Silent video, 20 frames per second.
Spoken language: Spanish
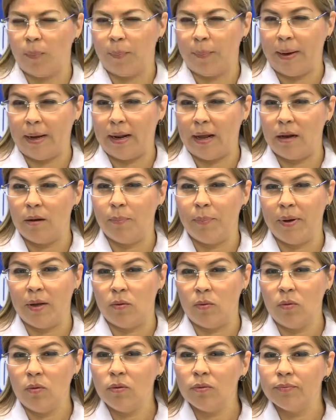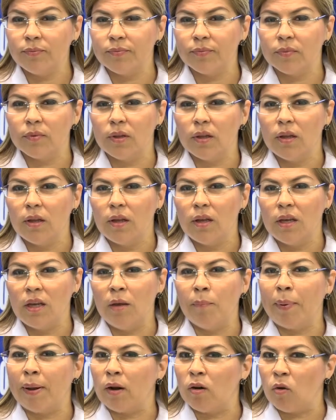para el Perú y
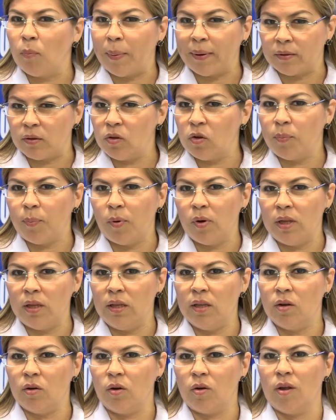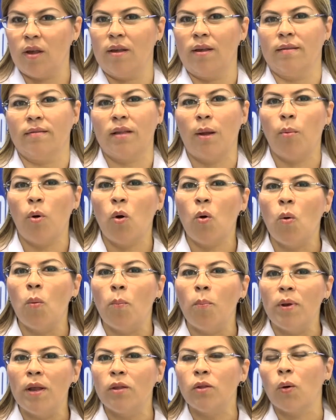para los partidos políticos que, que estamos
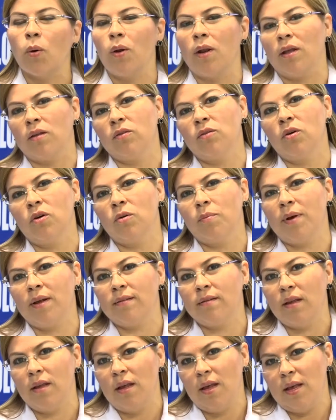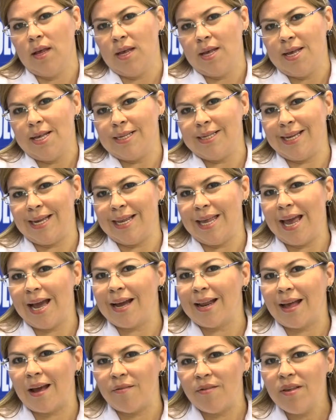cumpliendo con las normas, sería
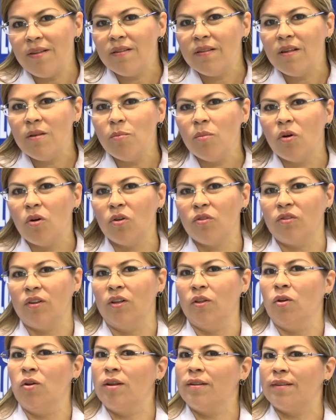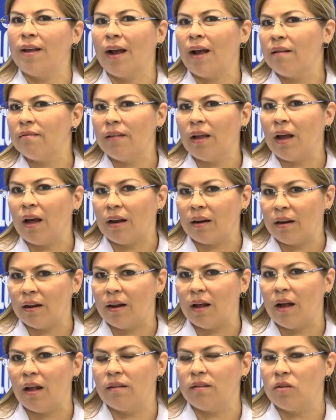gravísimo si no le sacan de
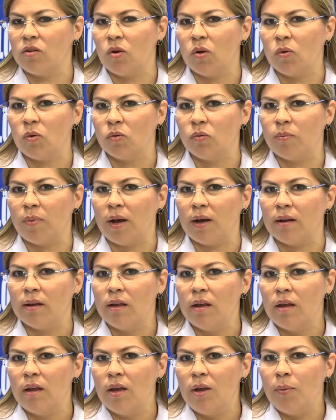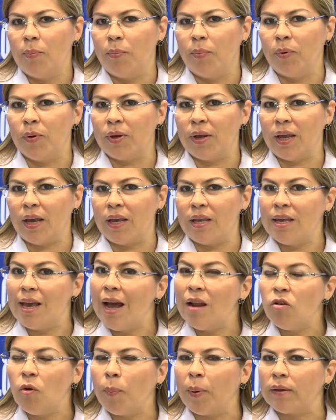carrera al señor Guzmán porque ya
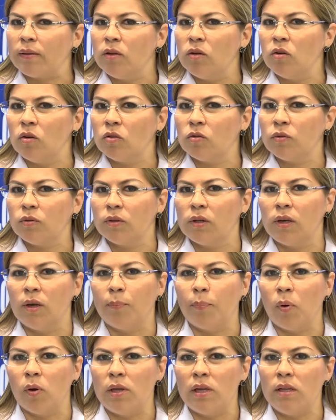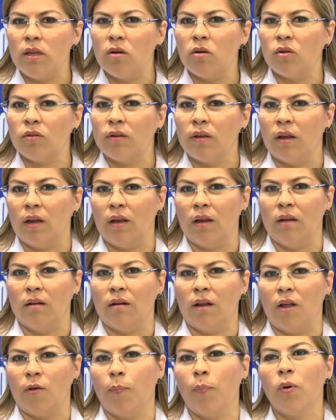los partidos eh, políticos en
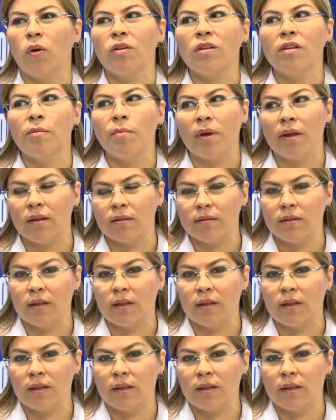las próximas